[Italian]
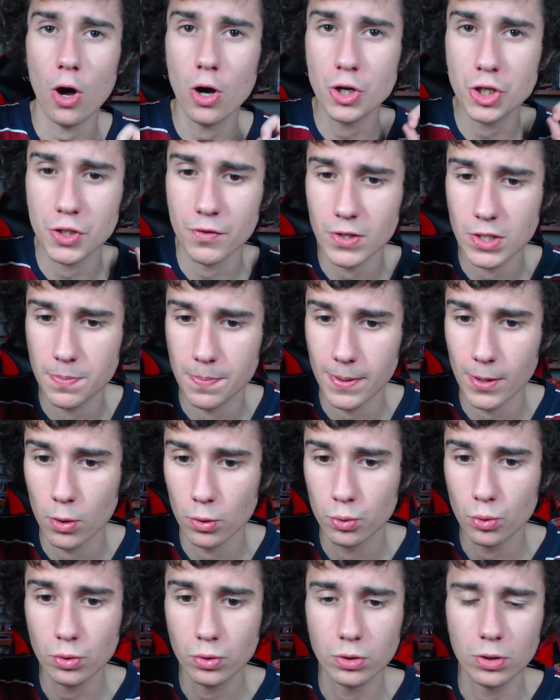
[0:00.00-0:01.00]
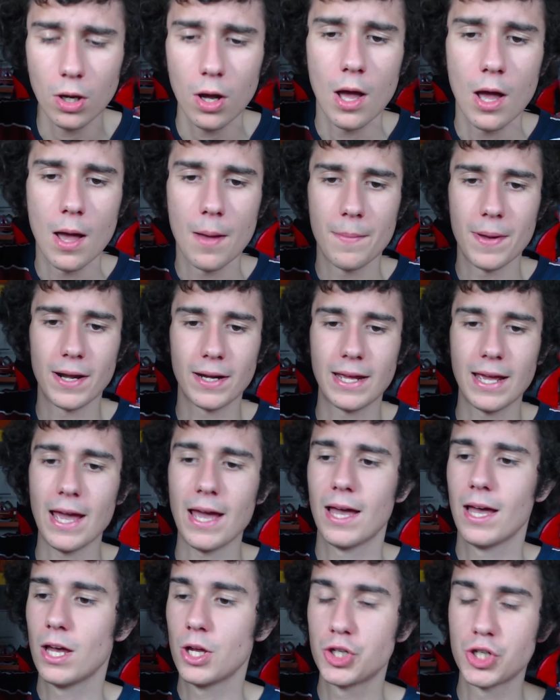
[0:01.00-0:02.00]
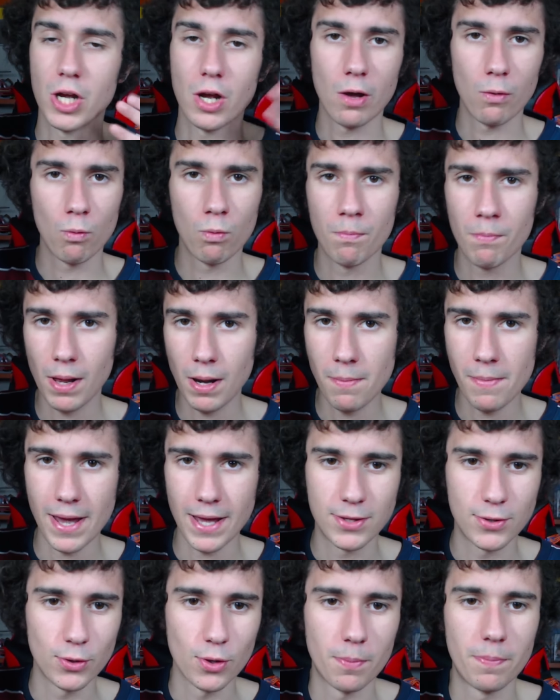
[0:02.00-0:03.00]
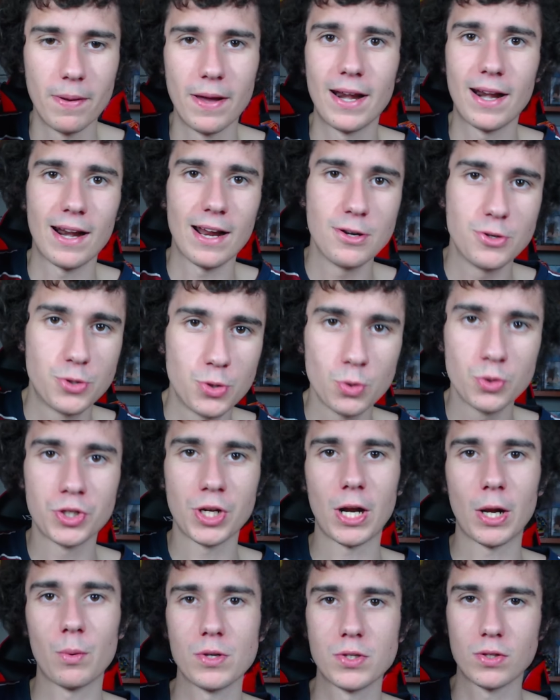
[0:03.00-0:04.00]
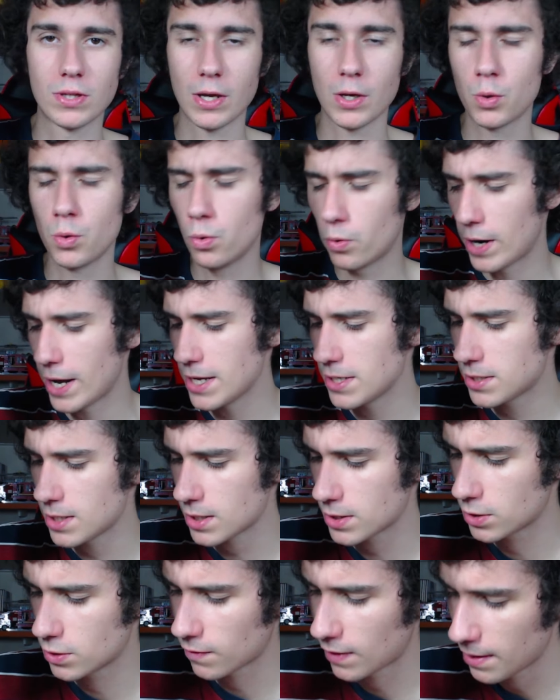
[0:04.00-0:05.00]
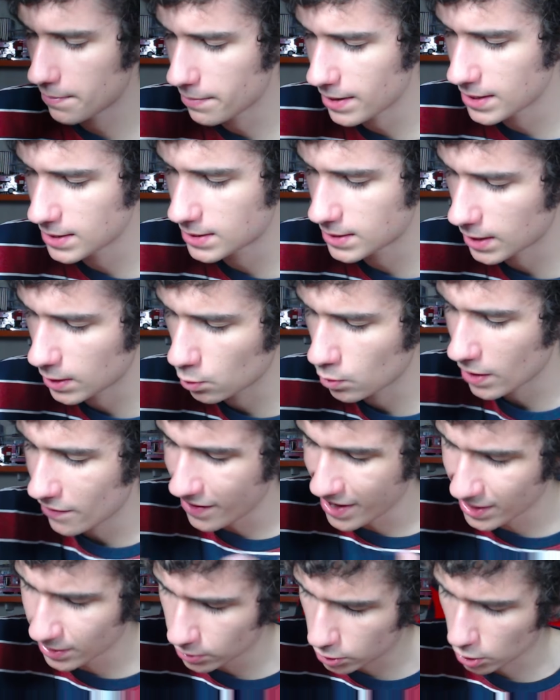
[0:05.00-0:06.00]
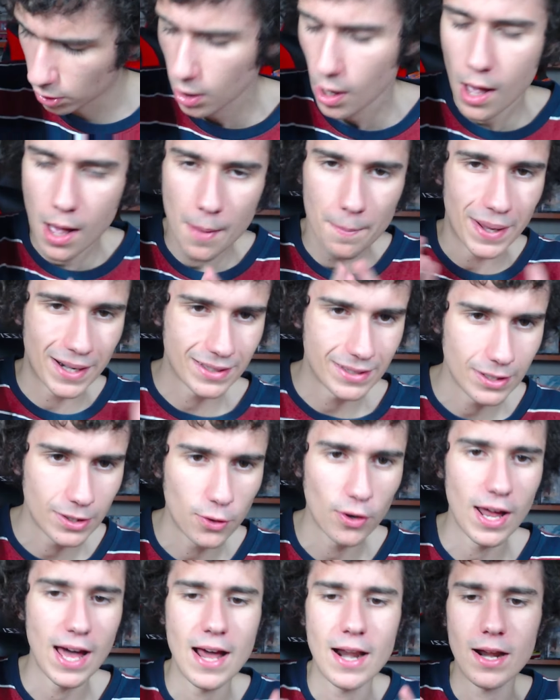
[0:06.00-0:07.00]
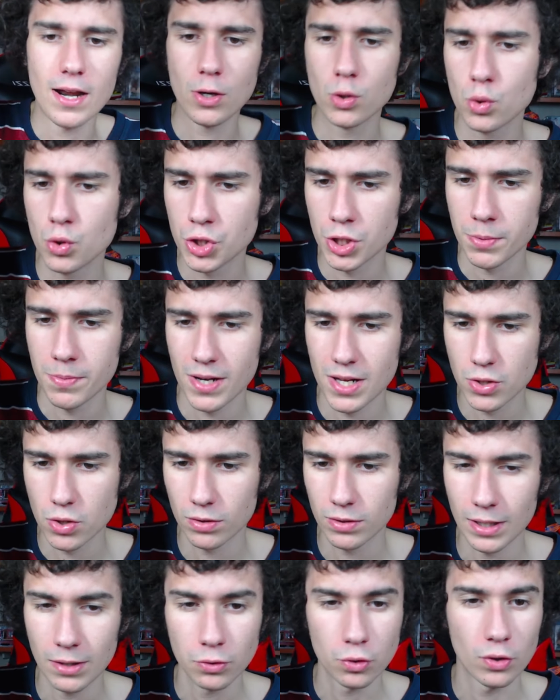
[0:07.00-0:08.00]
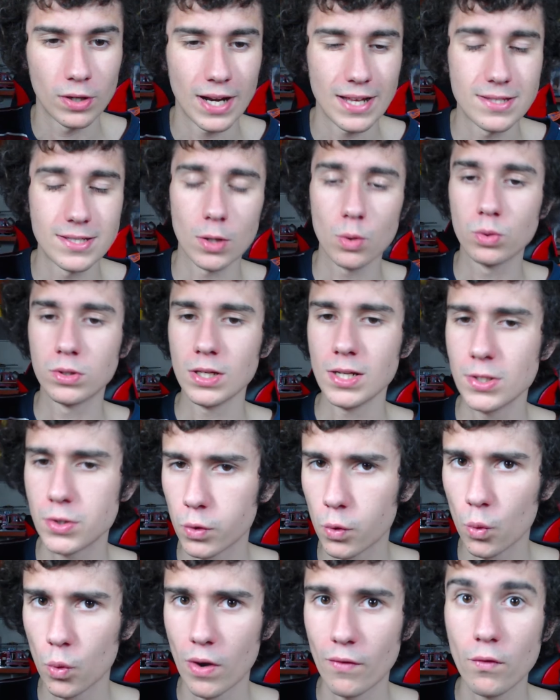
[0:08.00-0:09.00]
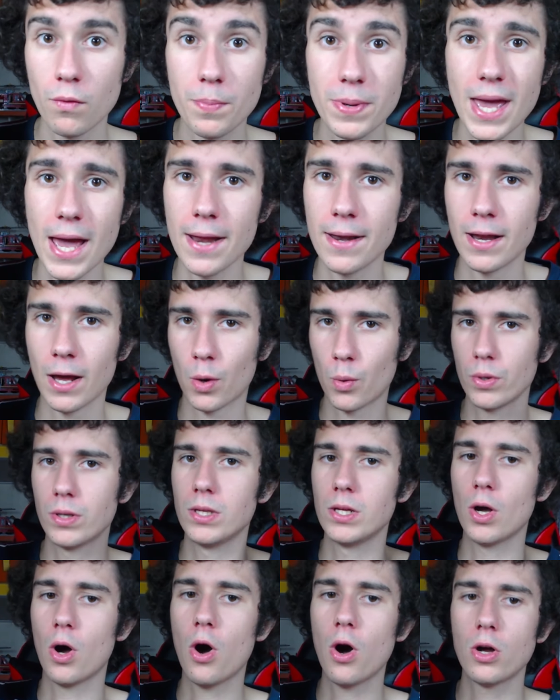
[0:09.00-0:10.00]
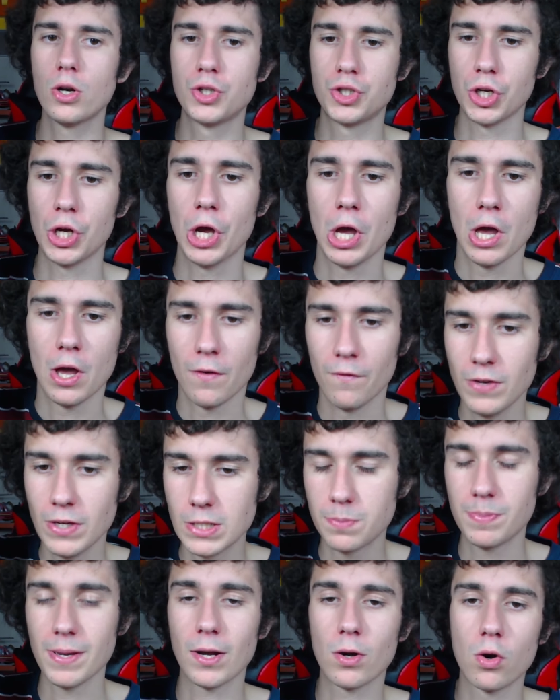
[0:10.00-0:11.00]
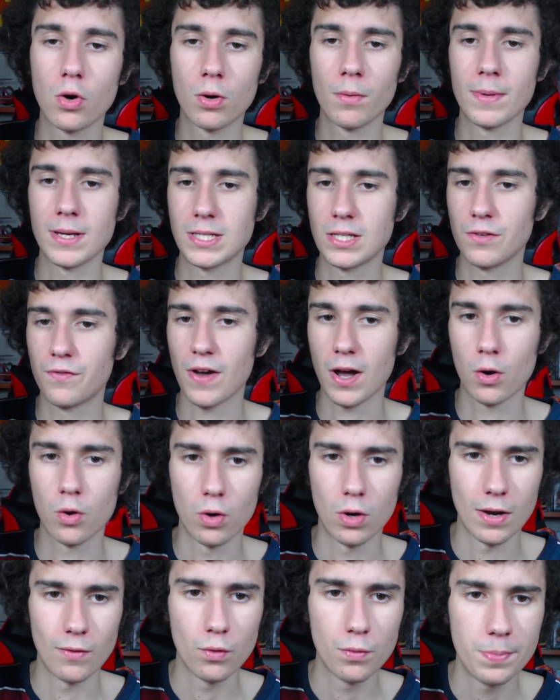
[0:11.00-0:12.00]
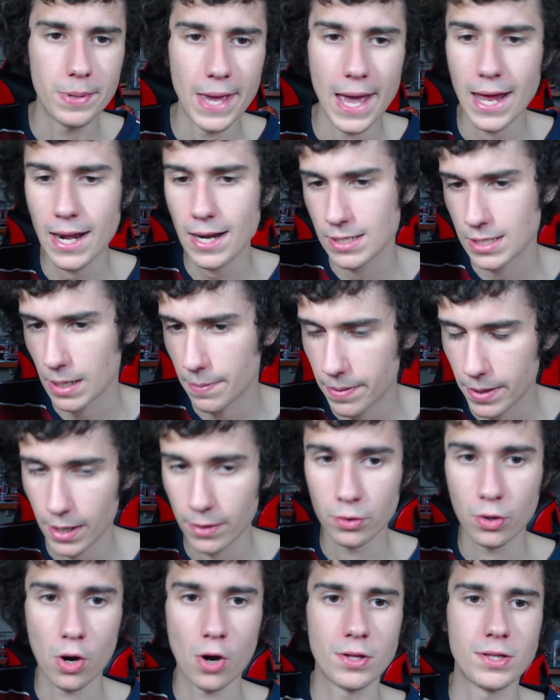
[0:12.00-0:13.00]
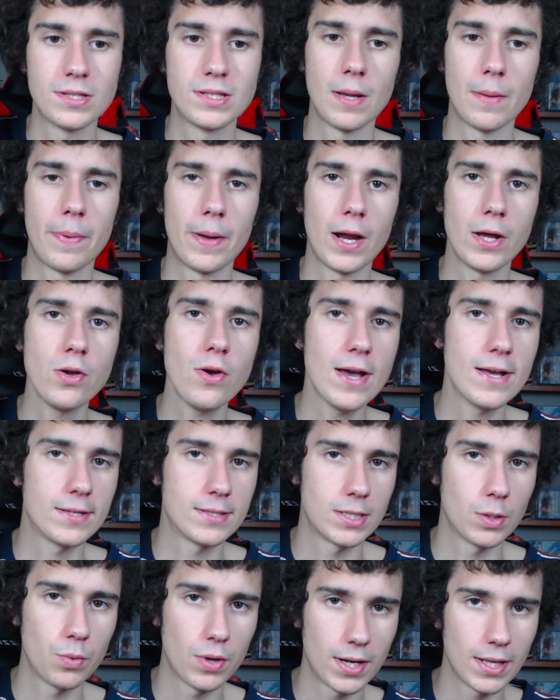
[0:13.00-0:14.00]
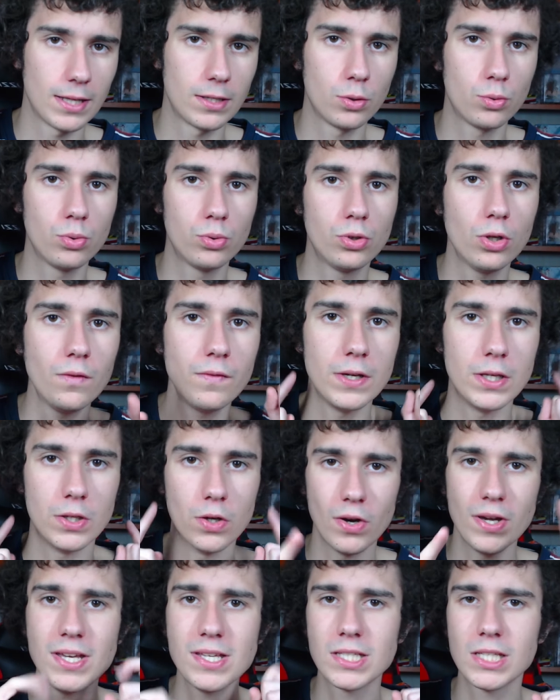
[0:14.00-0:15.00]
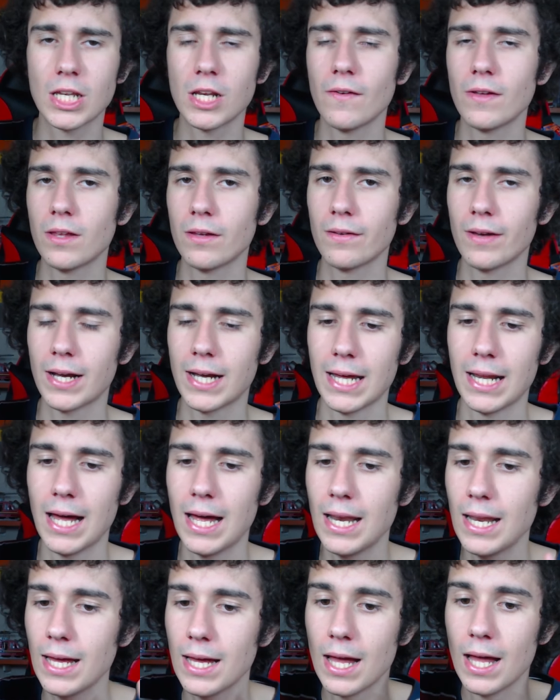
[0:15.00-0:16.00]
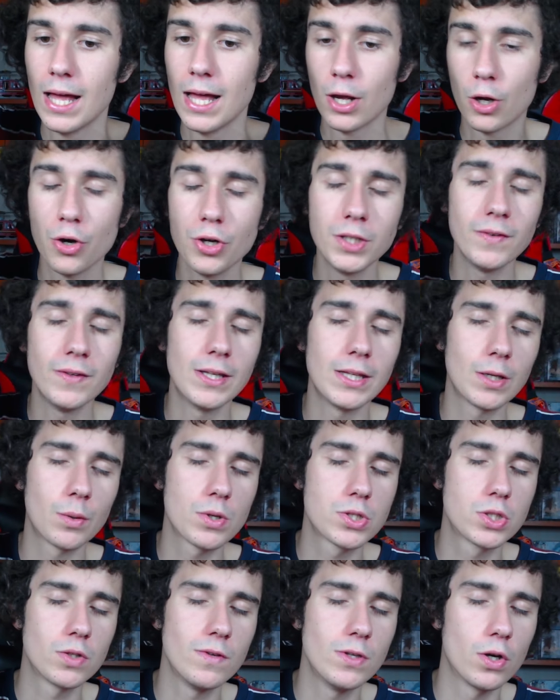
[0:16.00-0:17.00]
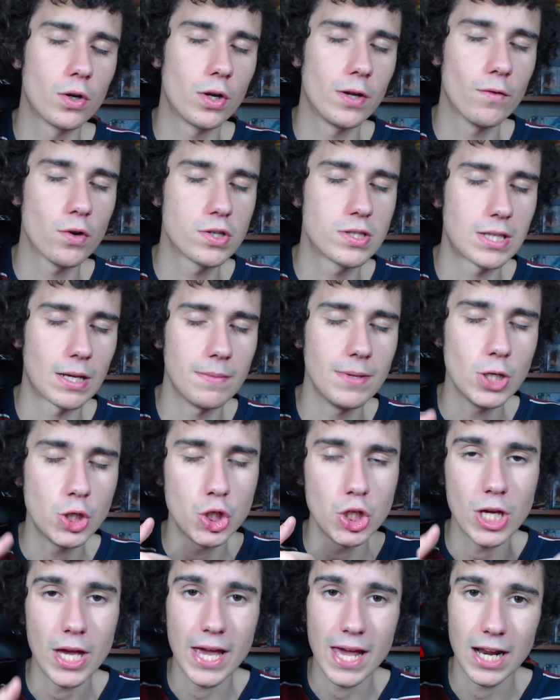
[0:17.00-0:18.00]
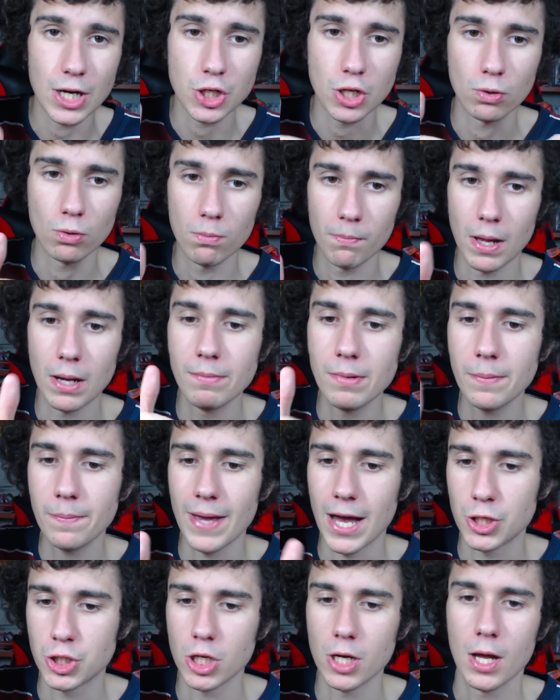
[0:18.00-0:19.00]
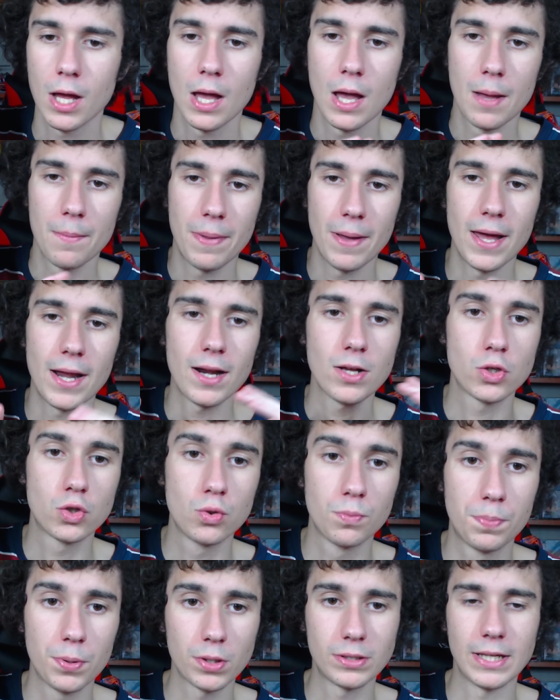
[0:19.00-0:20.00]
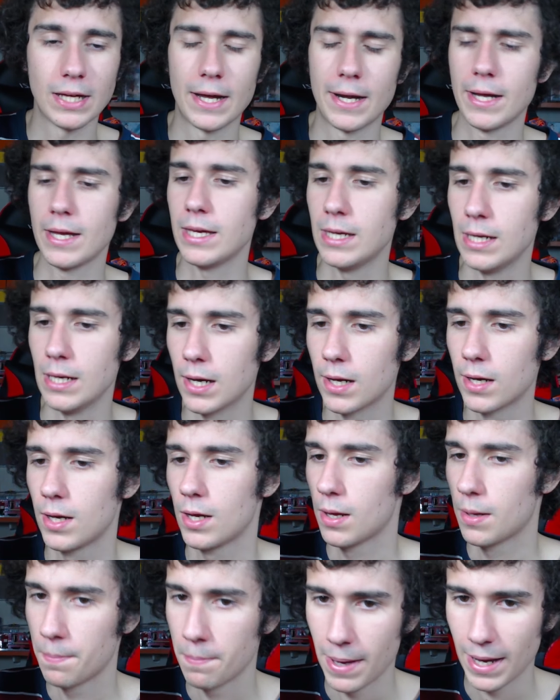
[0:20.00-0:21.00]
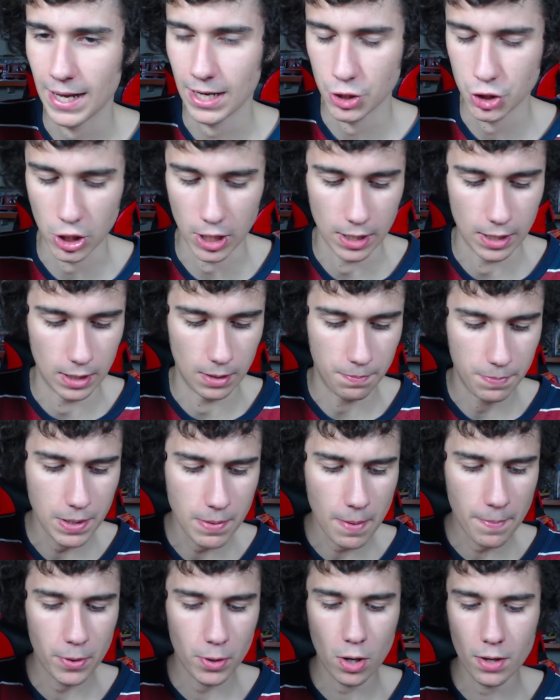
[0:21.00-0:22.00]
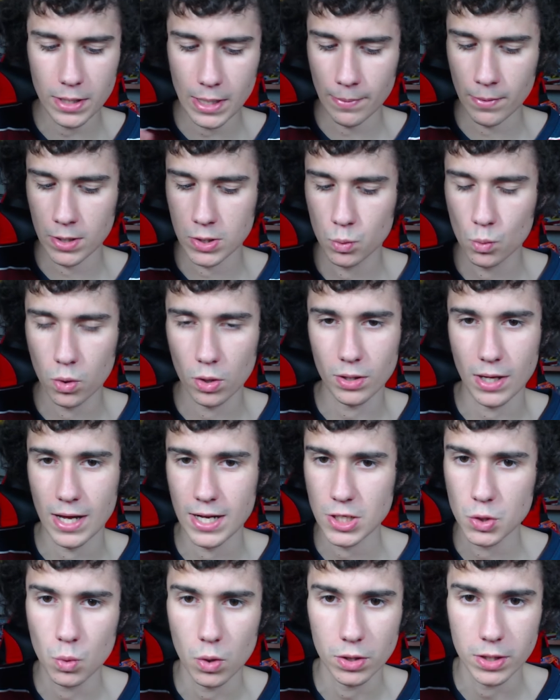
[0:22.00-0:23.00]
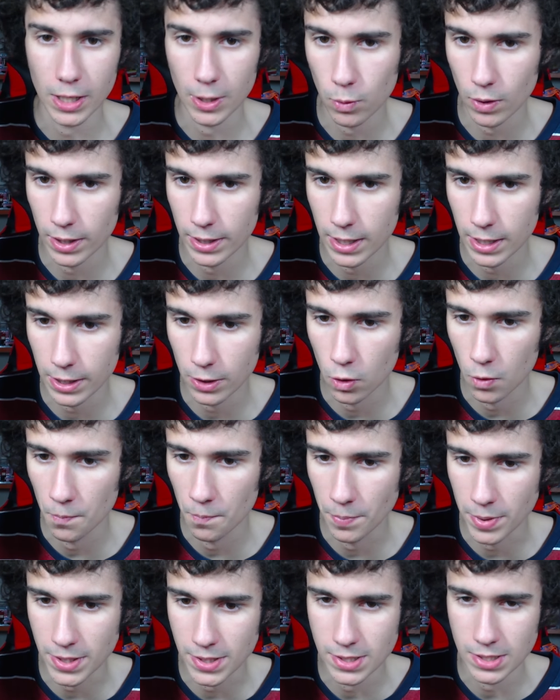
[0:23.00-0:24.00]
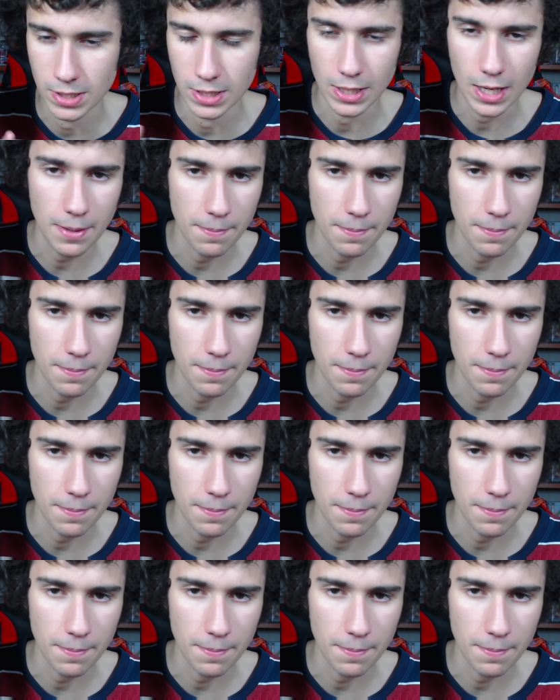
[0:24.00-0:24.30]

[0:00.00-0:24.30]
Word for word: Oggi vi spiego tutto perché c'è un bel metodo per raggiungere questo Tycoon Racers. Dovrebbe essere un evento particolare raggiungibile soltanto grazie all'utilizzo di una VPN. Quindi oggi vi spiego come si fa con la VPN sia per Android sia per iOS. Guardate tutto il video, iscrivetevi al canale, condividete questo video con i vostri amici e lasciate un bel mi piace per supportare il Mega Channel. Prima però andiamo a, a riscuotere qualche ricompensina.